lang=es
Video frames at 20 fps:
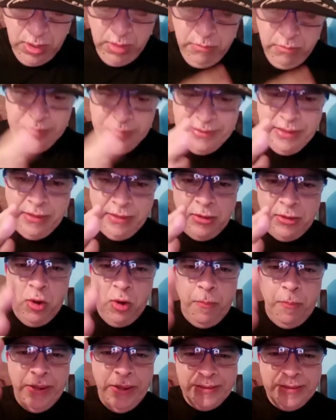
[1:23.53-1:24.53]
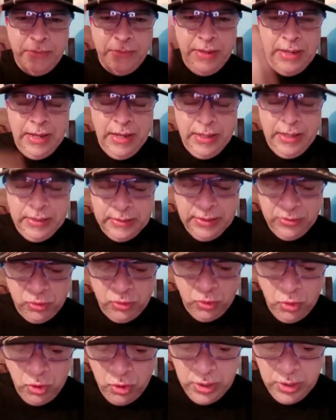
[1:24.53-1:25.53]
Mi sentido pésame a la gente de
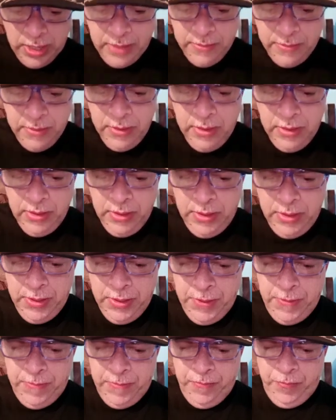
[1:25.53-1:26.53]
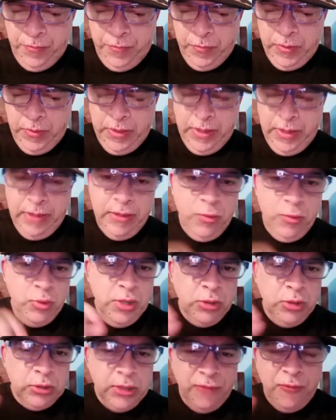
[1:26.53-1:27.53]
Sonora que de
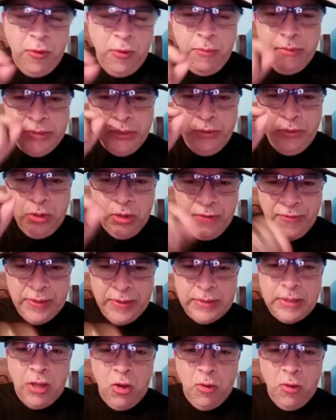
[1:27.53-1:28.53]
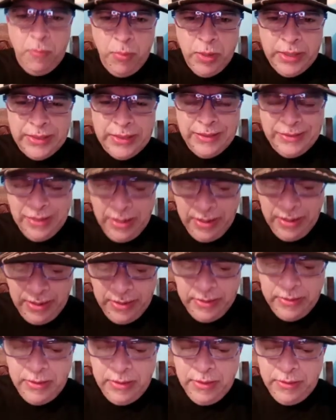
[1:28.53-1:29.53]
una u otra forma se vieron afectados por esta
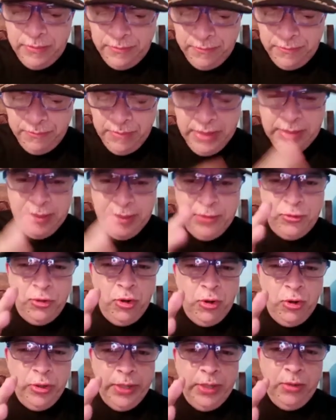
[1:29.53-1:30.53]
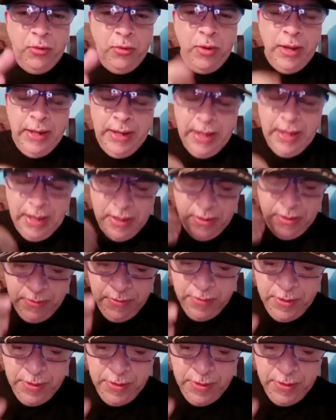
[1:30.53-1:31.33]
tragedia. Bendiciones, ojalá